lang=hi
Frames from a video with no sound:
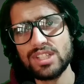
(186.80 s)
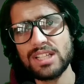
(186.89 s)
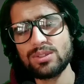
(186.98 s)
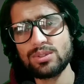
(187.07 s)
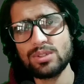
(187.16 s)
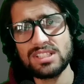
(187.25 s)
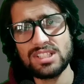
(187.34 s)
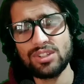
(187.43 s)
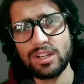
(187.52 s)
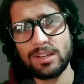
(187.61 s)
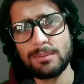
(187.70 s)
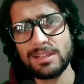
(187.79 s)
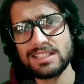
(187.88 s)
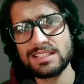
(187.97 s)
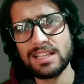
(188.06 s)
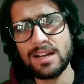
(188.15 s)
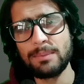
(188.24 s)
हाँ दोस्तों इसी ट्रिक की मदद
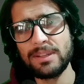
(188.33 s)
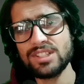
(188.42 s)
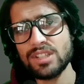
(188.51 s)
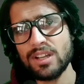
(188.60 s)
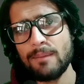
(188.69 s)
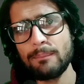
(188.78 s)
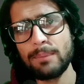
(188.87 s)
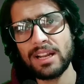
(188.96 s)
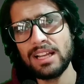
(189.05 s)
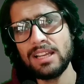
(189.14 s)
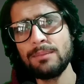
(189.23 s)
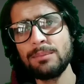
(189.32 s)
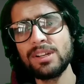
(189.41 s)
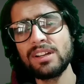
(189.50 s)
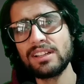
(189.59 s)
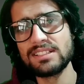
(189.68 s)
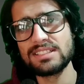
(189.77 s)
से आप इंस्टाग्राम पर
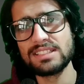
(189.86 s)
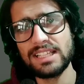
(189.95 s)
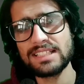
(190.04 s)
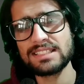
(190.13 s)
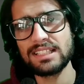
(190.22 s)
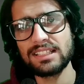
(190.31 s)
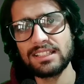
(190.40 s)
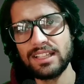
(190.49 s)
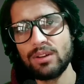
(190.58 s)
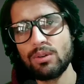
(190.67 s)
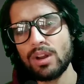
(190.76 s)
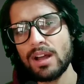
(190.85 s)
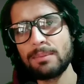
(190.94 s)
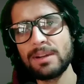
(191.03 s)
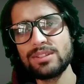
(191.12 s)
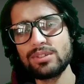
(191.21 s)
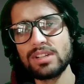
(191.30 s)
अनलिमिटेड रील्स देख सकते हैं और
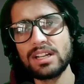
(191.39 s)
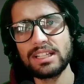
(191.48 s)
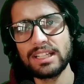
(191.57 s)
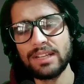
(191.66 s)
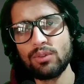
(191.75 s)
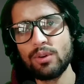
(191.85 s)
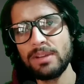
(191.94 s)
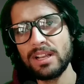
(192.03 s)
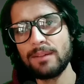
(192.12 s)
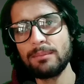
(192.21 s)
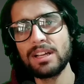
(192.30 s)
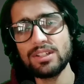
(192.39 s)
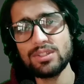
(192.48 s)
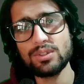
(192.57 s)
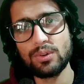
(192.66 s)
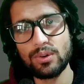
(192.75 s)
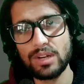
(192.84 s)
आपका जो डाटा है वो भी कम
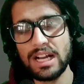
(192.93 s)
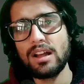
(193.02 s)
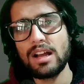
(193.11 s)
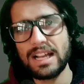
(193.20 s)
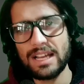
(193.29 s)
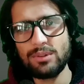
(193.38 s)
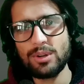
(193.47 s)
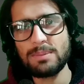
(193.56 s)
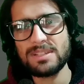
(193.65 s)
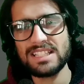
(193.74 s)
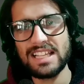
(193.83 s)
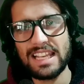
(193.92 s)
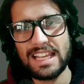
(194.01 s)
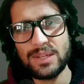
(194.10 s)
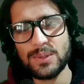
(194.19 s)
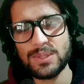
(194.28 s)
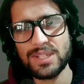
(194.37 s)
खर्च होगा अगर वीडियो पसंद आया
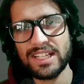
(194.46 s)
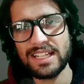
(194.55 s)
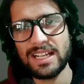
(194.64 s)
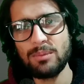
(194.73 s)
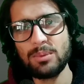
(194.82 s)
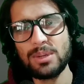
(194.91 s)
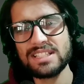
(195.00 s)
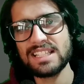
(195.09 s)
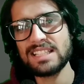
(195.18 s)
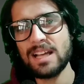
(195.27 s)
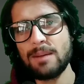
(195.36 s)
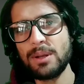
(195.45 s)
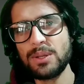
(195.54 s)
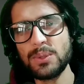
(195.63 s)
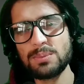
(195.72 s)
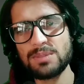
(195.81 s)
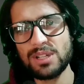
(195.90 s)
लाइक और शेयर करना ना भूलिए ऐसा हमारे
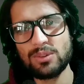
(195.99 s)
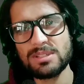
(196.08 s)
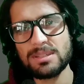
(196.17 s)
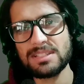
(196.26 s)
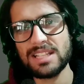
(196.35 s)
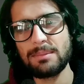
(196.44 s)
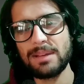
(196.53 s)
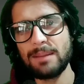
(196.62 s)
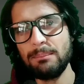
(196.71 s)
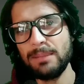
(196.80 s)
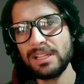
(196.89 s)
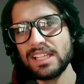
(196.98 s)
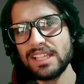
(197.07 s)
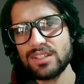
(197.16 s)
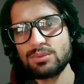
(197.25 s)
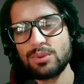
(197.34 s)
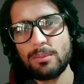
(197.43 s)
यूट्यूब चैनल को भी सब्सक्राइब करना मिलते हैं
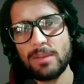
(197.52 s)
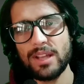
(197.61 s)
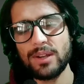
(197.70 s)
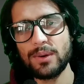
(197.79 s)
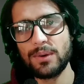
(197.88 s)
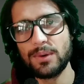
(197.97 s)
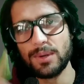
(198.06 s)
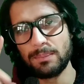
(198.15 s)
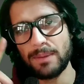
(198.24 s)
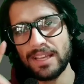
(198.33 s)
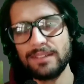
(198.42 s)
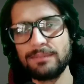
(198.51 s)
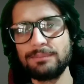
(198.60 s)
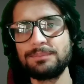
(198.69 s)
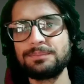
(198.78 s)
नेक्स्ट वीडियो में गुड बाय